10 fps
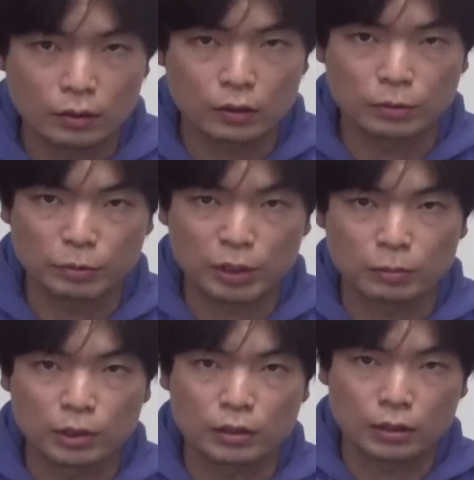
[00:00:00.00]
うも始まりました。
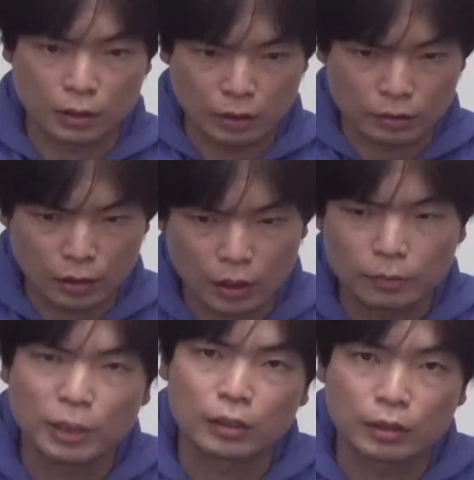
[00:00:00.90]
むちさんチャンネルです。はい、
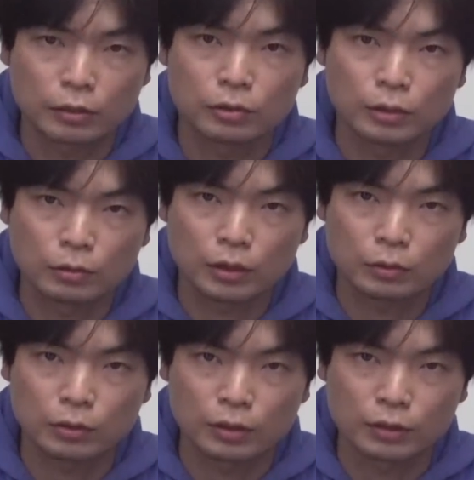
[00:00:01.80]
今、緊急で動画を
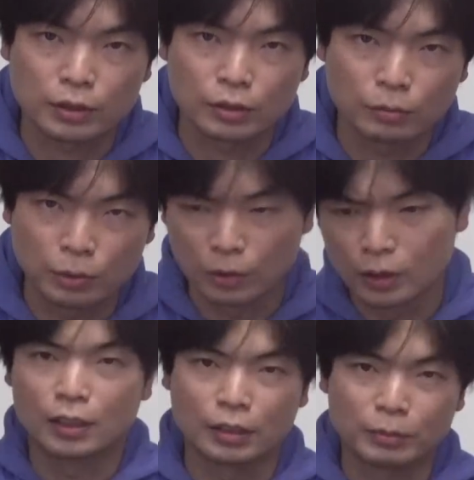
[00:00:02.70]
撮ってるんですけども、
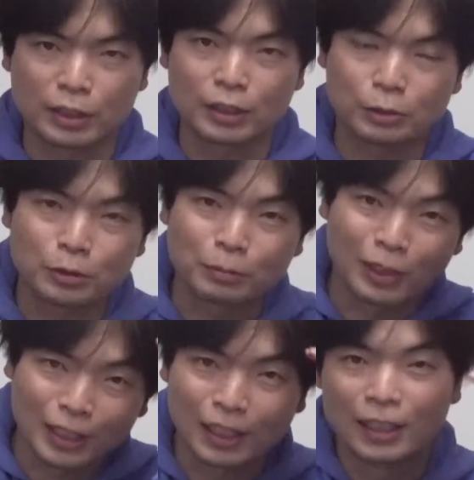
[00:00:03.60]
はい、まあ、緊急でも
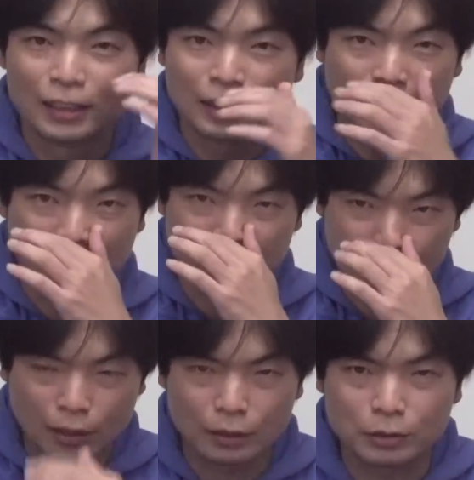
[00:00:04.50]
ないか。はい、
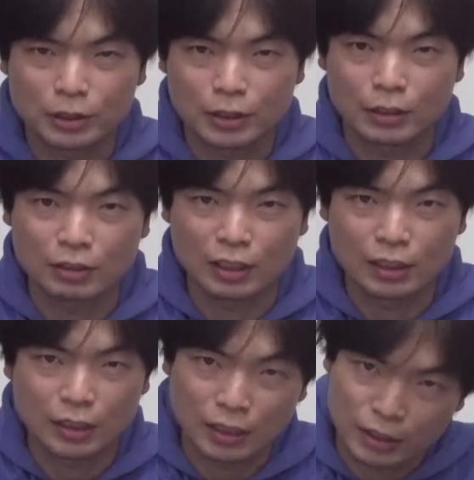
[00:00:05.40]
えー、藤
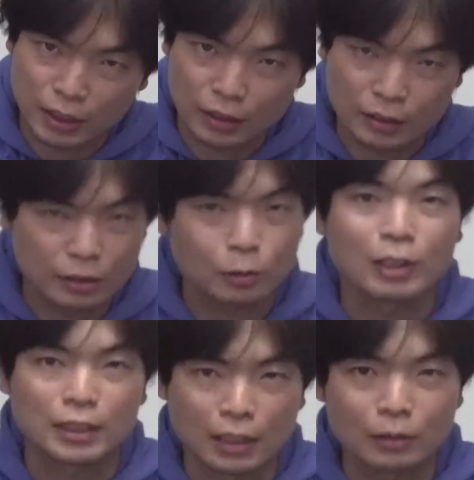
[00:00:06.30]
川天ちゃん、そ
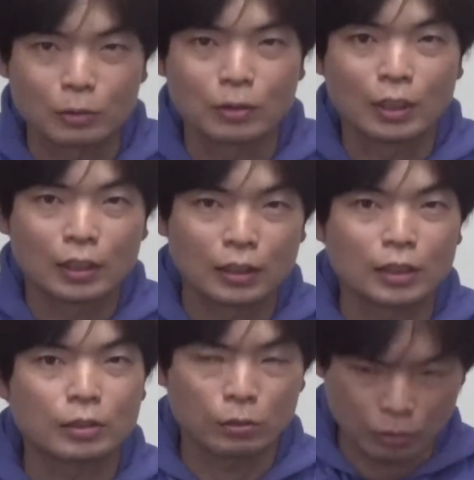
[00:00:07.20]
らさんの
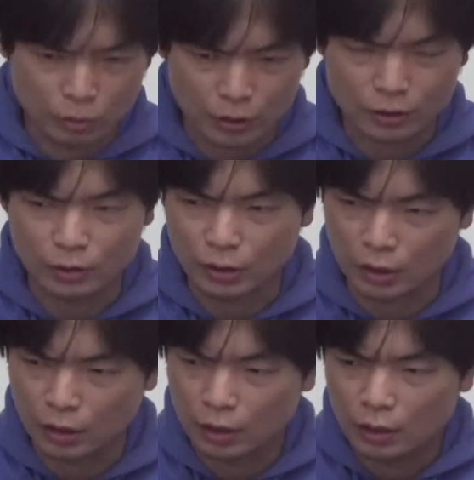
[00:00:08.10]
近況につい
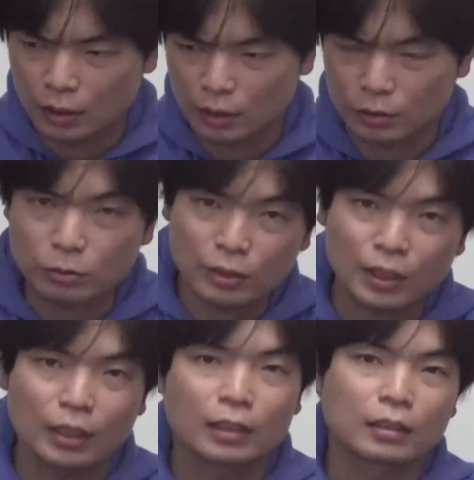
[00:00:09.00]
て、えー、ちょっと
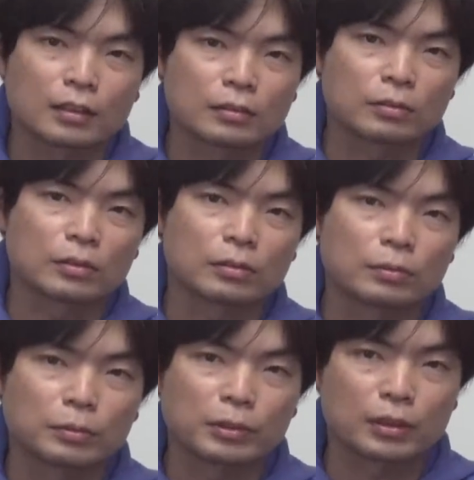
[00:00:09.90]
だけ話し合おうと
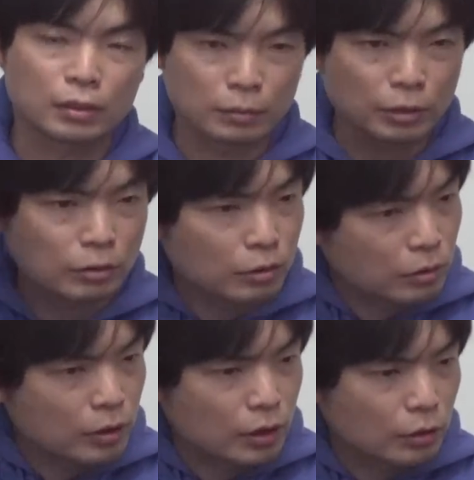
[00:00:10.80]
思いますね。まあ、
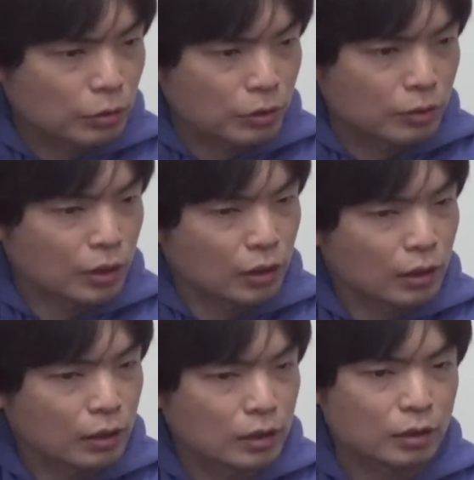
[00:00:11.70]
今日、えー、トイックだっ
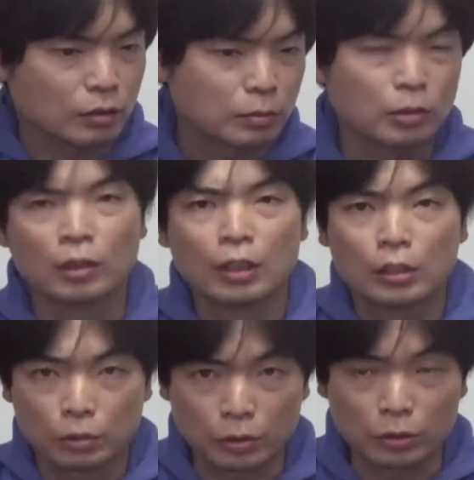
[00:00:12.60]
たんですけども、
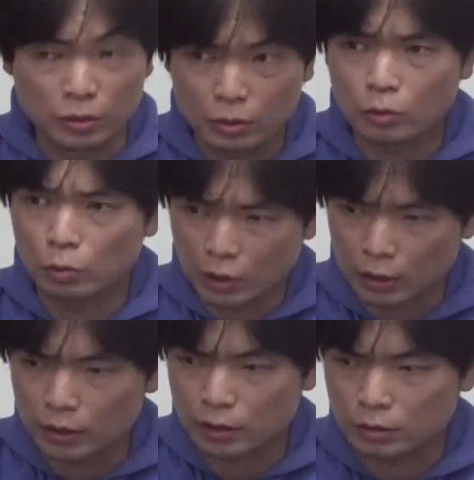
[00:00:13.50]
トイック公
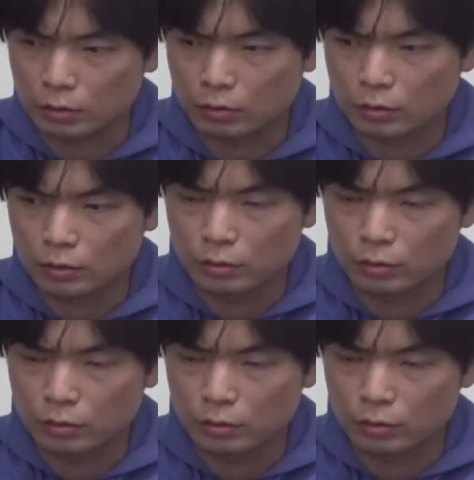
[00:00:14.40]
開テスト